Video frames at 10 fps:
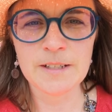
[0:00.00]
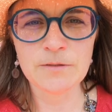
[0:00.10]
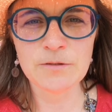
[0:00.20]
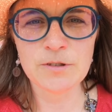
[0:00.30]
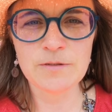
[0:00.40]
Et
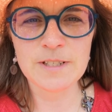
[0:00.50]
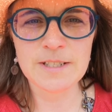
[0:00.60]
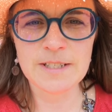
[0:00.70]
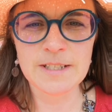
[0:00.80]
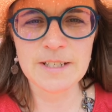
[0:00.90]
donc je vais
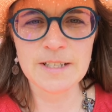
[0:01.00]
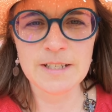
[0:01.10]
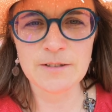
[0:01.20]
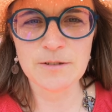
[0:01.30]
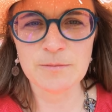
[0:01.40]

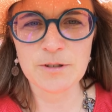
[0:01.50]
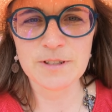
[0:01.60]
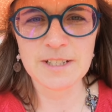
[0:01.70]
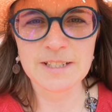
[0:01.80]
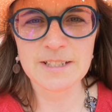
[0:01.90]
essayer euh, de me
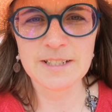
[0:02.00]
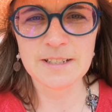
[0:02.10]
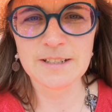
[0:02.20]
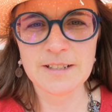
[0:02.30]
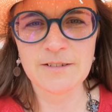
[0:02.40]

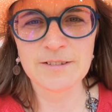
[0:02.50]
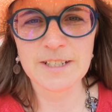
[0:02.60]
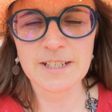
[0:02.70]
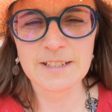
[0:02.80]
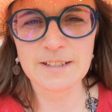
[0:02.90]
connecter en
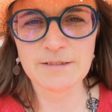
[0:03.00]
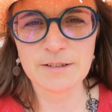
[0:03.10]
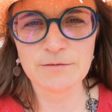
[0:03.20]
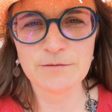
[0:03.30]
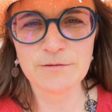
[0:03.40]
direct
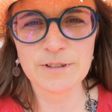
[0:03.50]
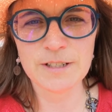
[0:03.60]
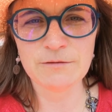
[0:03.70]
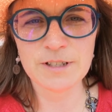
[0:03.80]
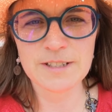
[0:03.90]
avec vous
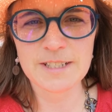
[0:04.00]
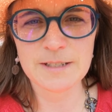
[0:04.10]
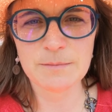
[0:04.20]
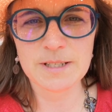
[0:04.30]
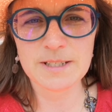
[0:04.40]
et voir ce
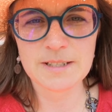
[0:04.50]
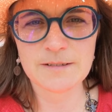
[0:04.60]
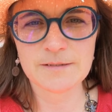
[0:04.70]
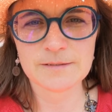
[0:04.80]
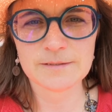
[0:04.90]
qui se passe.